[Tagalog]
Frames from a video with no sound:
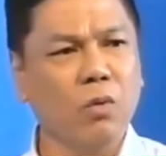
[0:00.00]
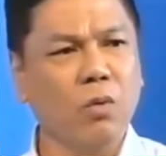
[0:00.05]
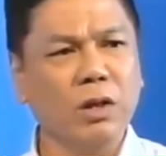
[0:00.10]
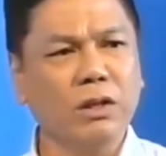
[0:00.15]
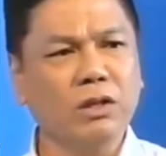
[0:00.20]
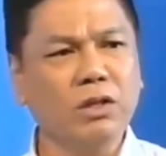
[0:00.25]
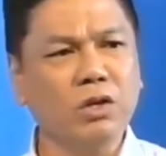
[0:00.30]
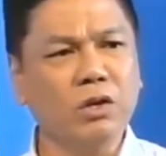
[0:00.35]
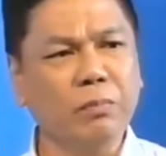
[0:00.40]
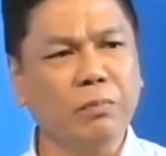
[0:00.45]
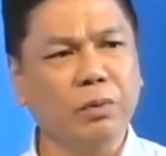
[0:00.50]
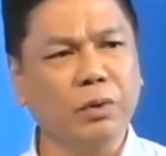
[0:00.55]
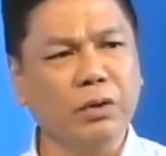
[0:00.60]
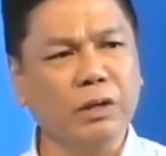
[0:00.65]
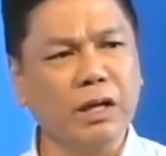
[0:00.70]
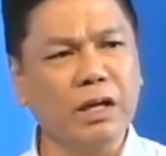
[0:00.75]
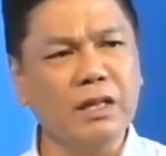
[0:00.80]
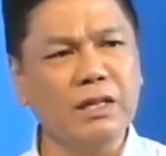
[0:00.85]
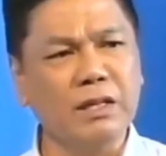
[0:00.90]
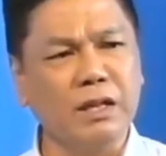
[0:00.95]
What do you
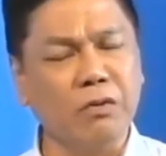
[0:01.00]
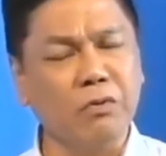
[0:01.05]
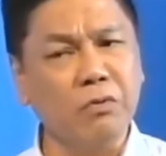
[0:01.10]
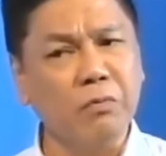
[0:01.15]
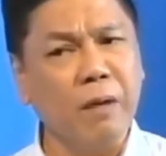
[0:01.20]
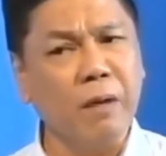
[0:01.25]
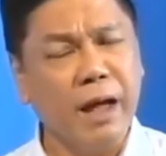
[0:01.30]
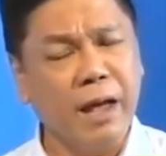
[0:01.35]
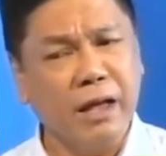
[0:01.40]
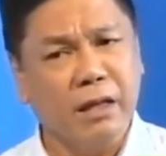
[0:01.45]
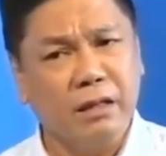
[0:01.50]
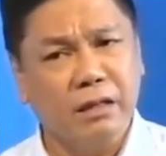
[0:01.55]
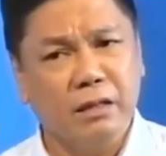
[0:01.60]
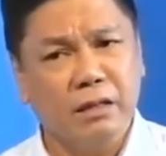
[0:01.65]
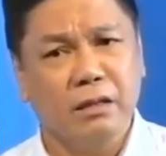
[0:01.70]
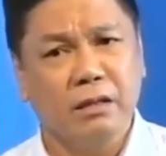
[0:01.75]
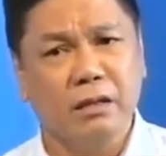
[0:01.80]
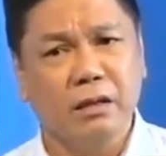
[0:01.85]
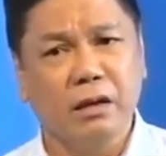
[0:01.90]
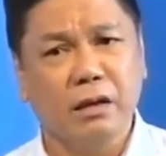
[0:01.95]
put in your mind?
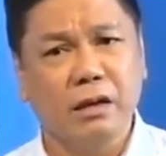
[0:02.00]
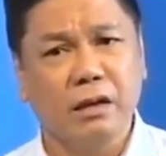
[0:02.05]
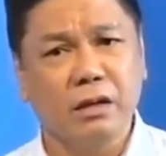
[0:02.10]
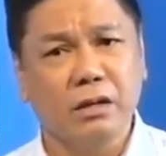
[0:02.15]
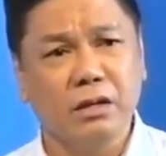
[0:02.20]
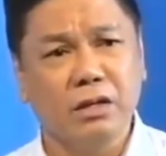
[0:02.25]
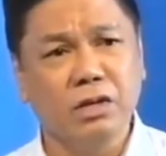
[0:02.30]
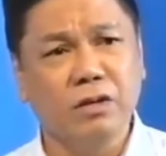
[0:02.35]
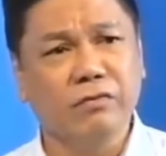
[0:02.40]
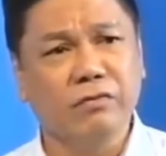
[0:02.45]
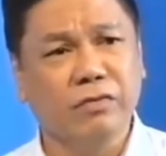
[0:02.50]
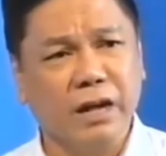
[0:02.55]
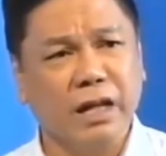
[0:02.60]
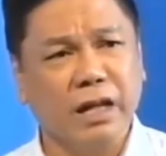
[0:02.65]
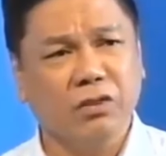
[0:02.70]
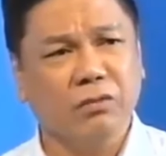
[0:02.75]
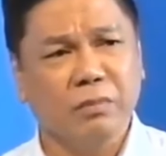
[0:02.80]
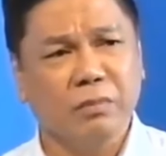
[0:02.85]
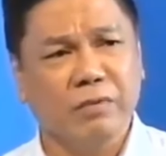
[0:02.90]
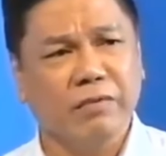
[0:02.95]
You've
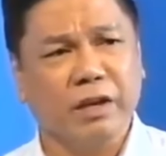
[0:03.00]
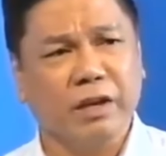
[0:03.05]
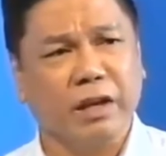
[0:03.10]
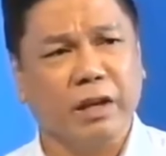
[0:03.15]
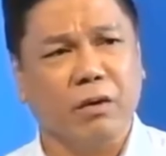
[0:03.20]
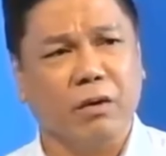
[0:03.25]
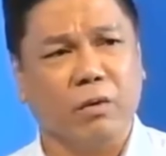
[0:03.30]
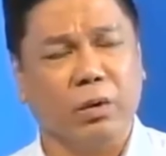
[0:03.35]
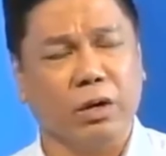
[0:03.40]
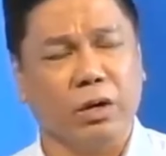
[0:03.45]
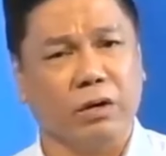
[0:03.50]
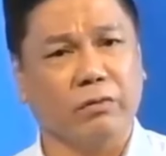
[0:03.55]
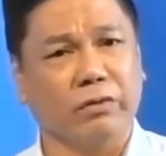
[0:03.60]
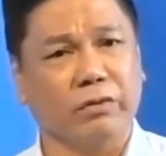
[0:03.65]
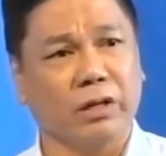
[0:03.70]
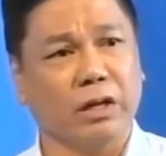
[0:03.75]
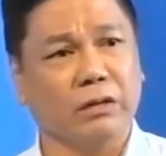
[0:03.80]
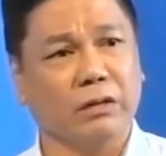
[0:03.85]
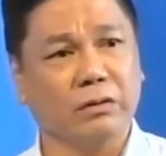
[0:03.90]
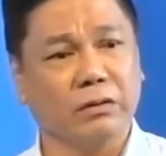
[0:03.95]
got to be very aware of
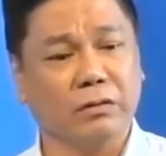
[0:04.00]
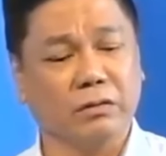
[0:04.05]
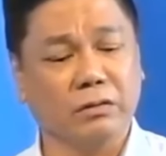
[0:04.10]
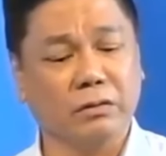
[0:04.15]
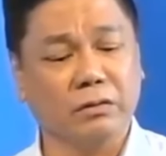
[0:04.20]
that.